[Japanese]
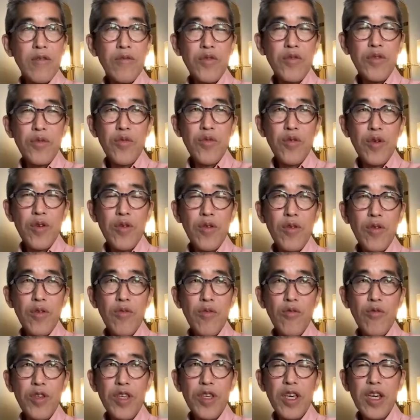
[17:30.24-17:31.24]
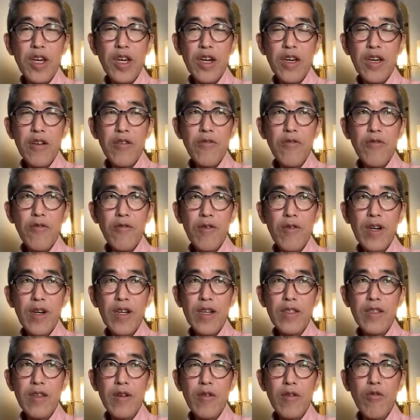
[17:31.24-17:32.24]
そもそもこの引き上げるの
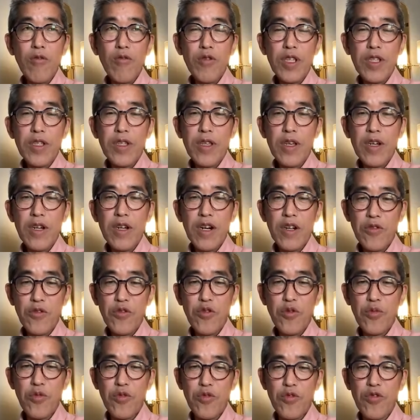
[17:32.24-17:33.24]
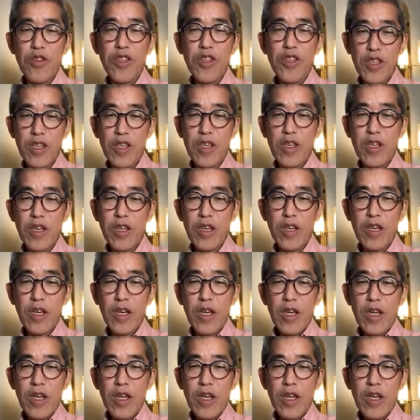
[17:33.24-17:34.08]
は合理性があると思うし、